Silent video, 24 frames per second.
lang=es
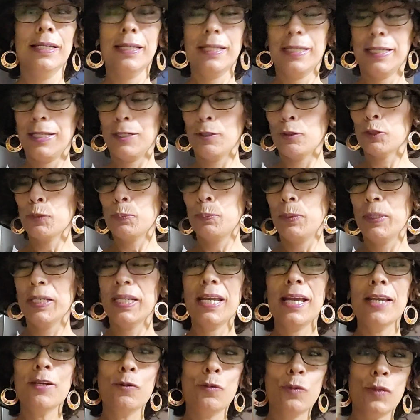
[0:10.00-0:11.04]
que nos puede
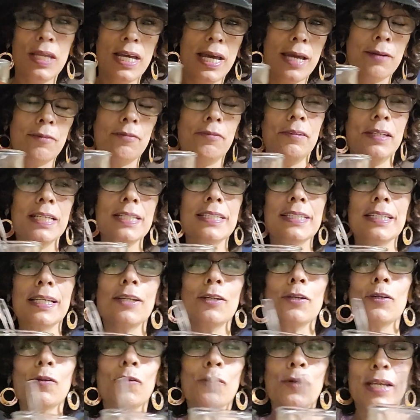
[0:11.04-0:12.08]
ayudar, fíjense
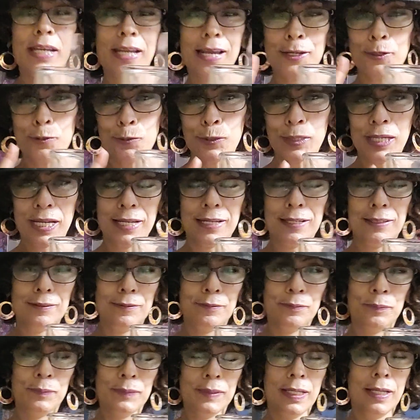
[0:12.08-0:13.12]
lo que ayuda,
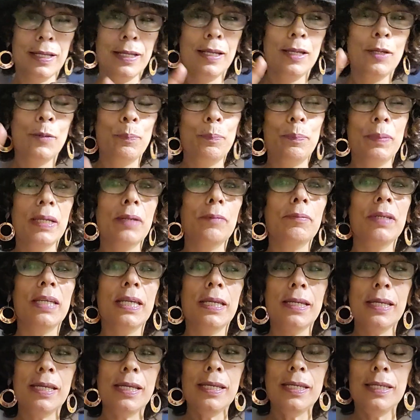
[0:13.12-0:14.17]

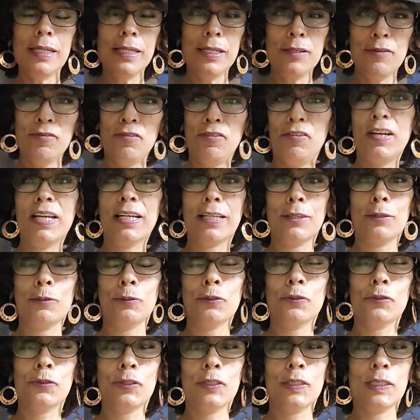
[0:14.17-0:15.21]
previene
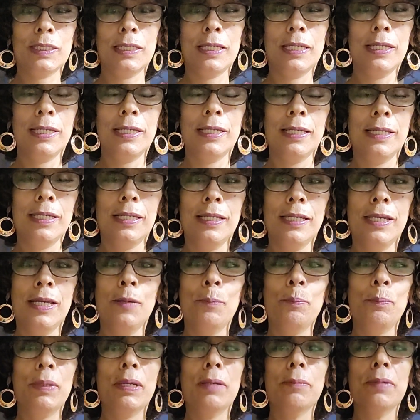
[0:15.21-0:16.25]
infartos,
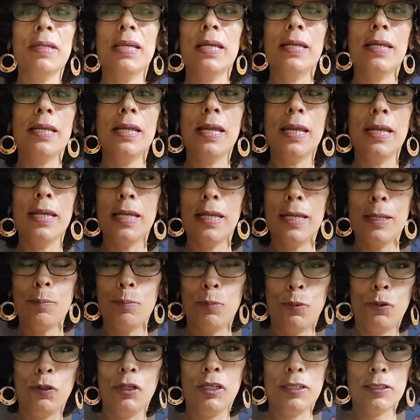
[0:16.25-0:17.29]
previene
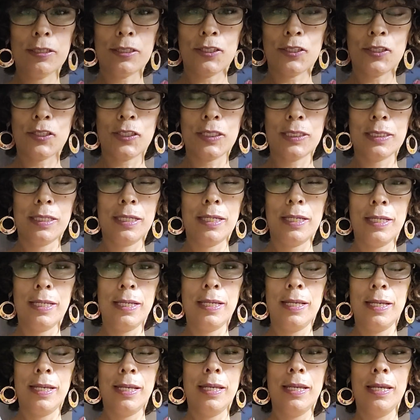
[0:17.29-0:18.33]
embolias,
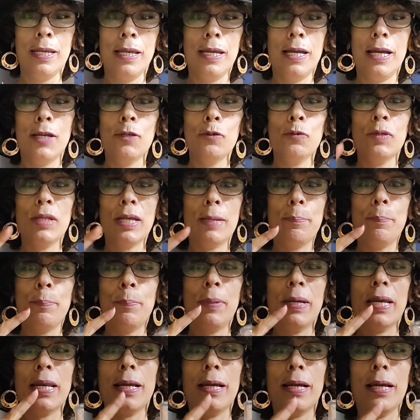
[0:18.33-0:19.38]
ayuda
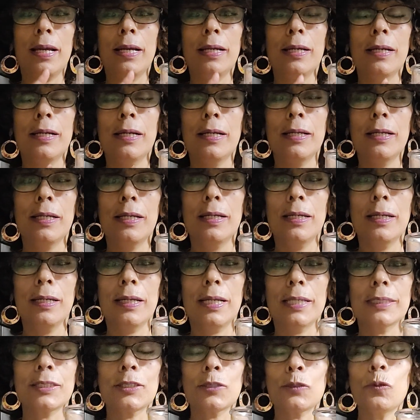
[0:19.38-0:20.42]
para
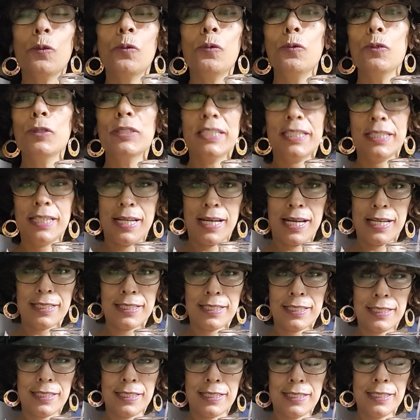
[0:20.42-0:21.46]
las
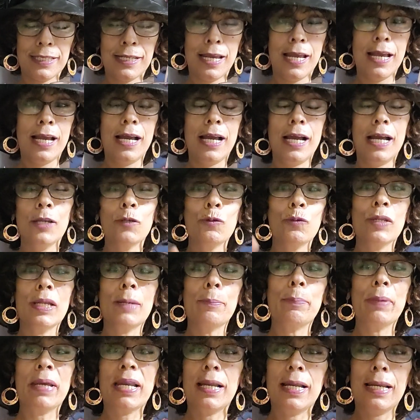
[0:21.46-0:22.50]
úlceras,
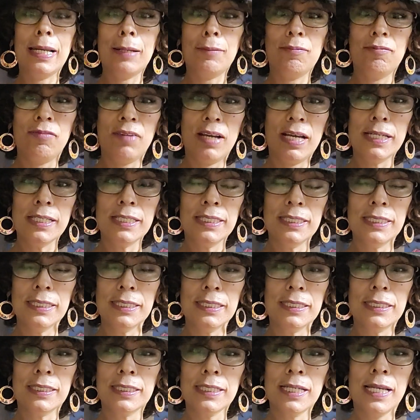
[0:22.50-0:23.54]
ayuda para las
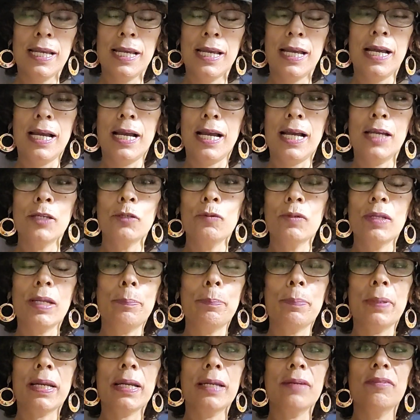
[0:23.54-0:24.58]
varices, ayuda
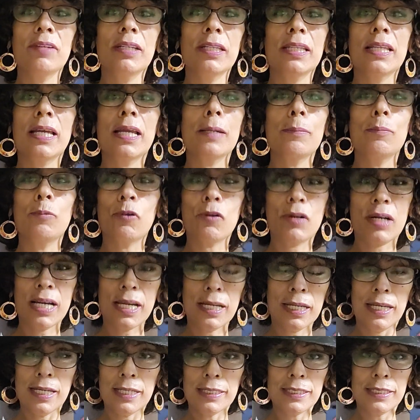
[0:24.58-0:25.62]
para evitar
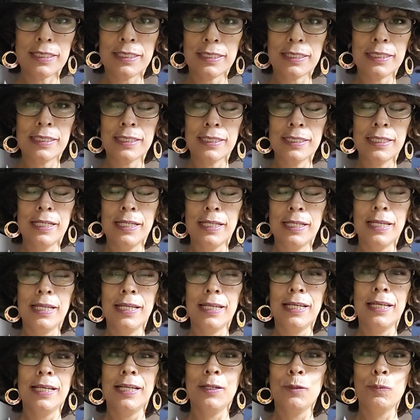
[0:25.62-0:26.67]
hemorragias,
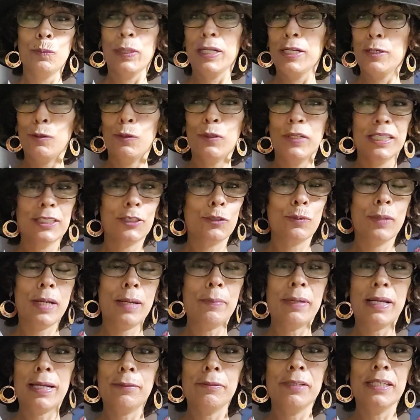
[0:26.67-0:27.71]
bueno, es una
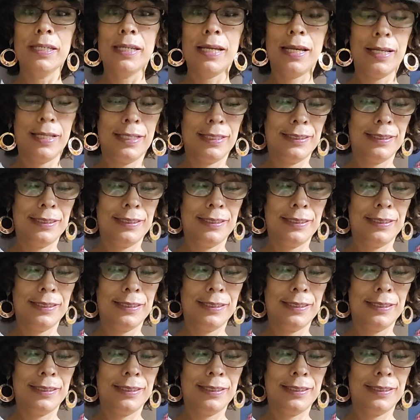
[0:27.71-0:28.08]
maravilla.